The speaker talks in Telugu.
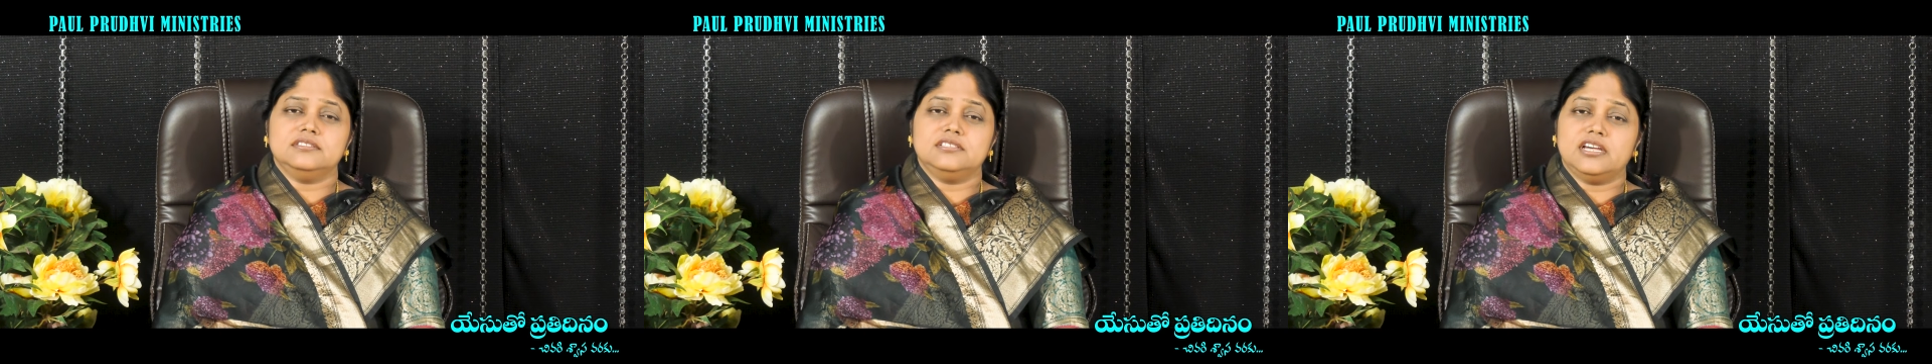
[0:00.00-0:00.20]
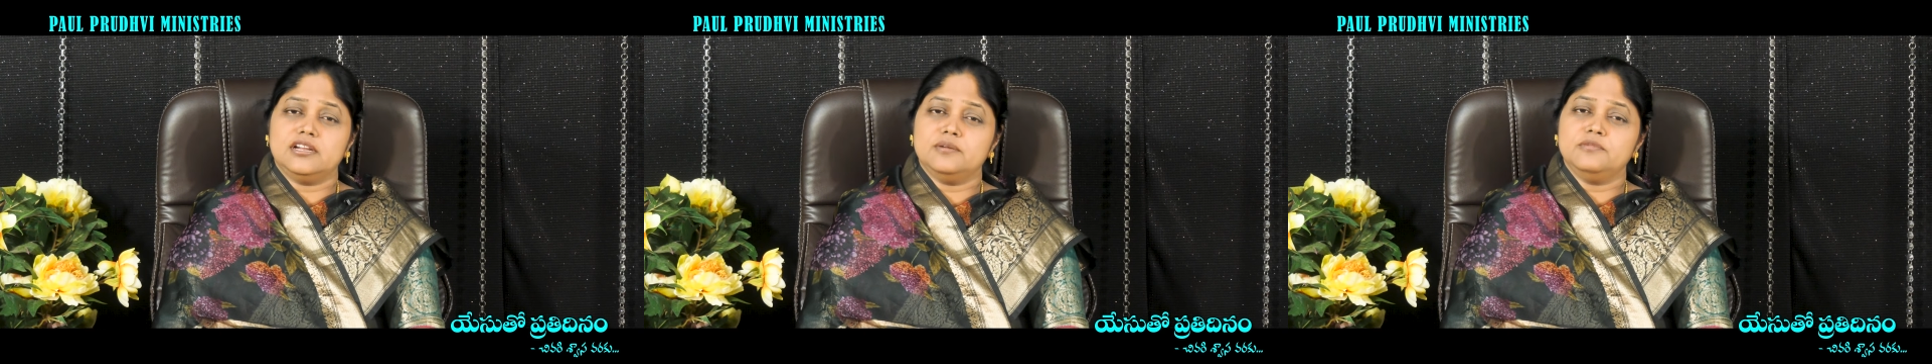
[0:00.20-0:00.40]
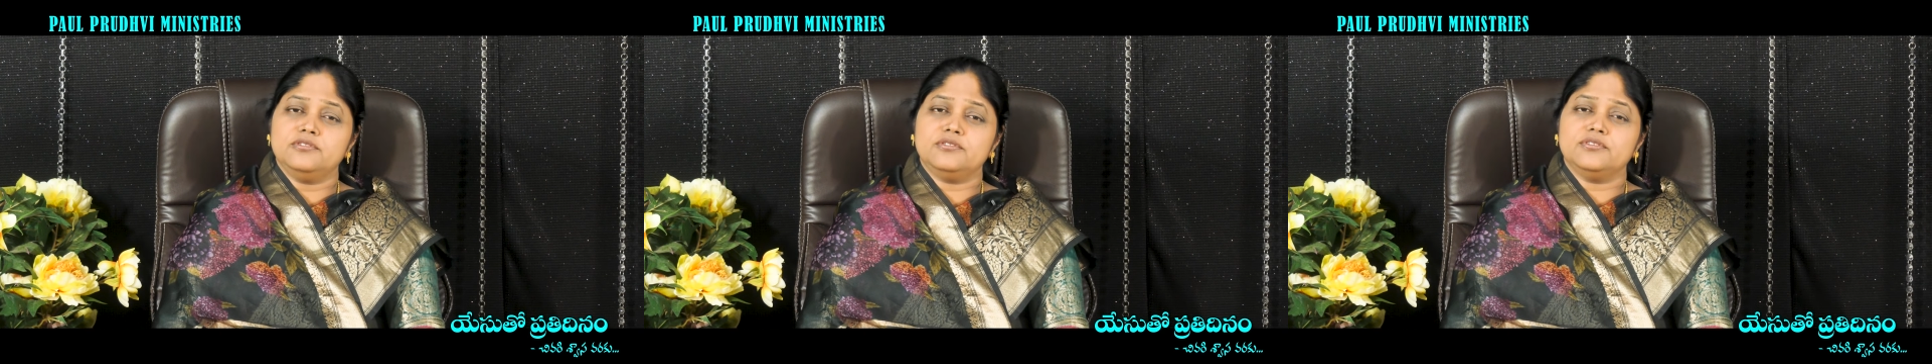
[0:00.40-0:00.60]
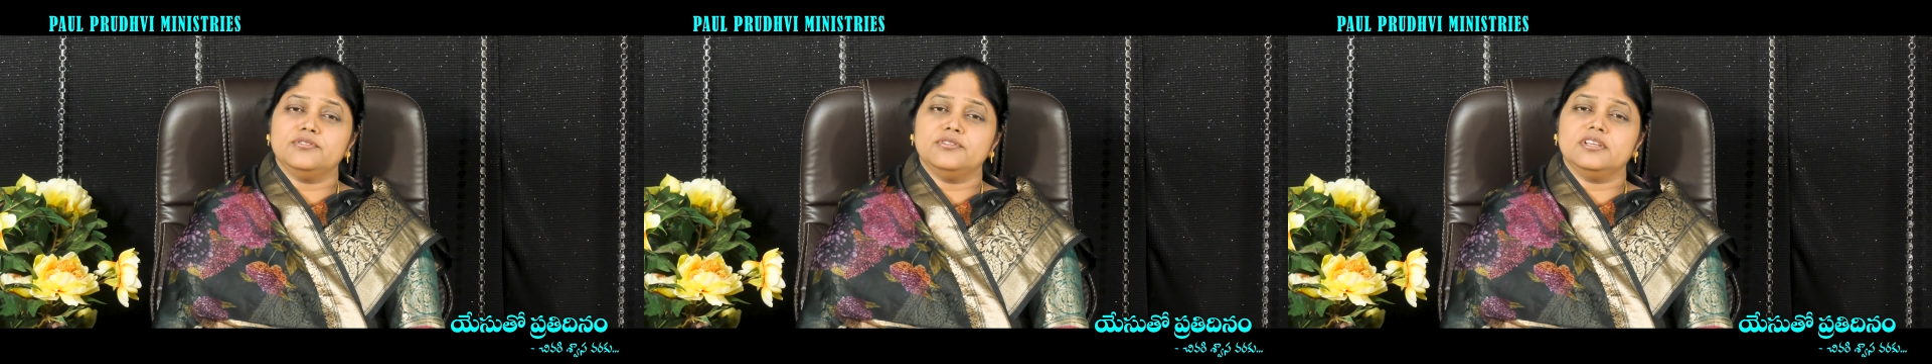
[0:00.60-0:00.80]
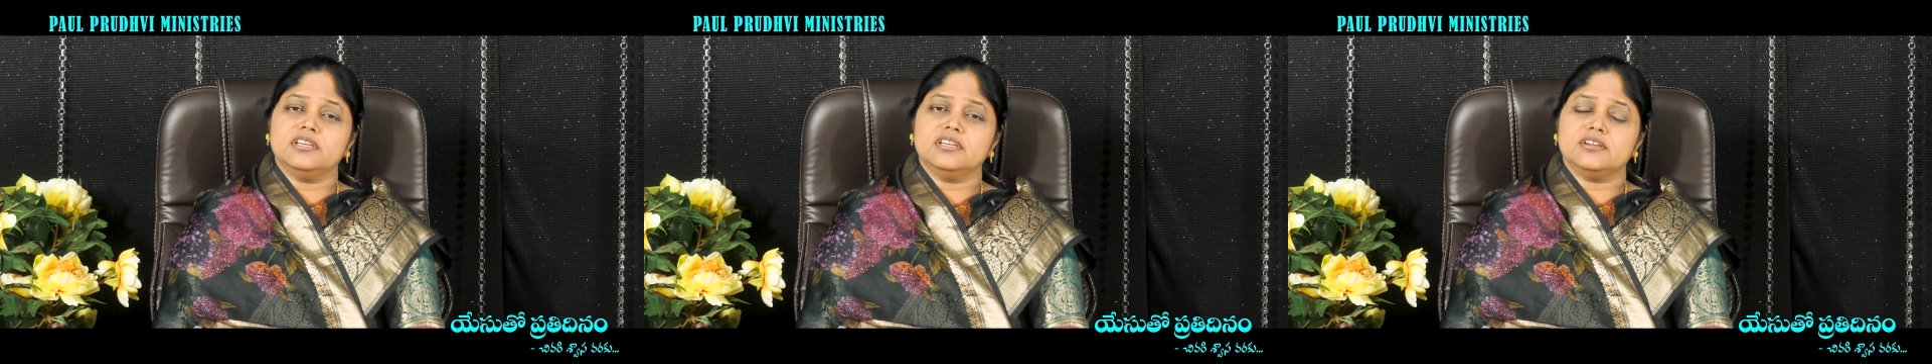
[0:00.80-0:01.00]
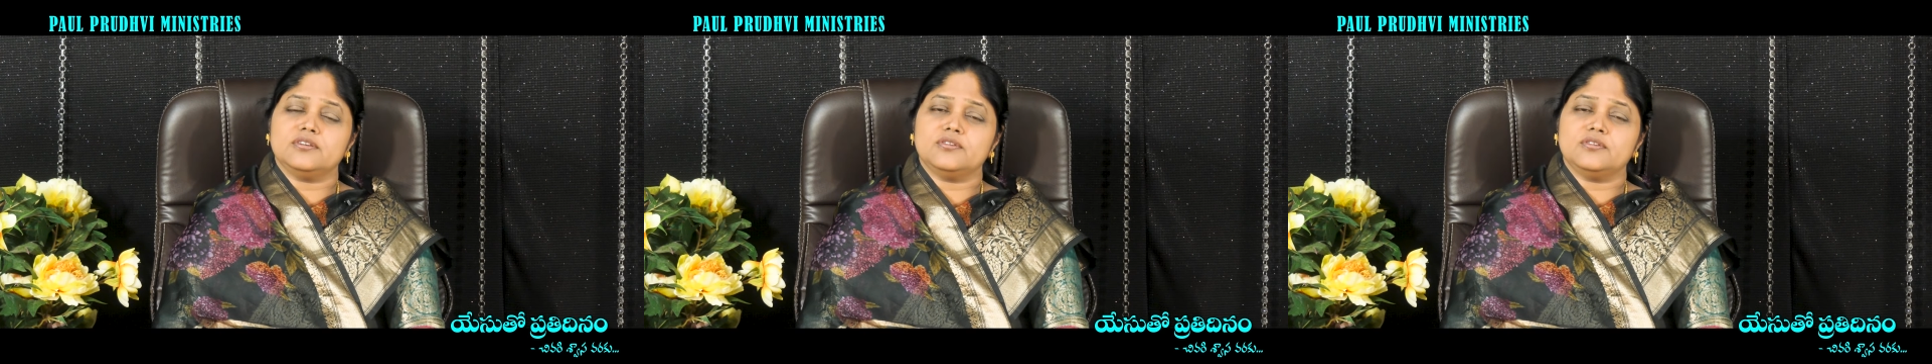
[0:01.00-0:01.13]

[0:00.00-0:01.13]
ధనం ఉంటుంది